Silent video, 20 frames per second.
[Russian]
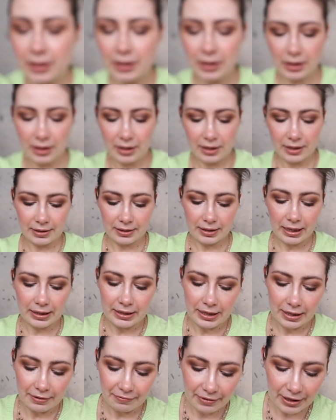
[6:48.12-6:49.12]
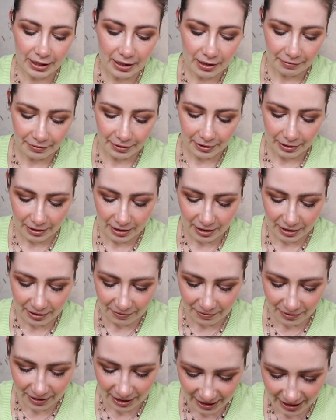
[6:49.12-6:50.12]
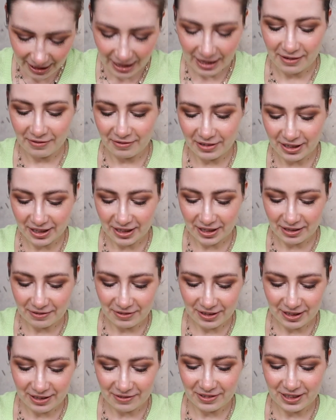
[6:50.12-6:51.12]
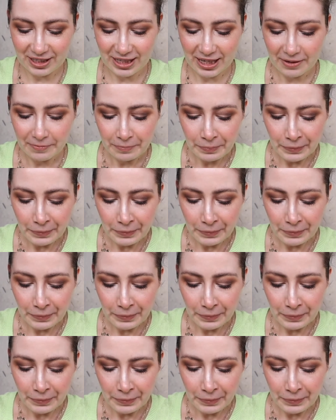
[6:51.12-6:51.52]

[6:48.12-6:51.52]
э, на ней выгравировано, выгравировано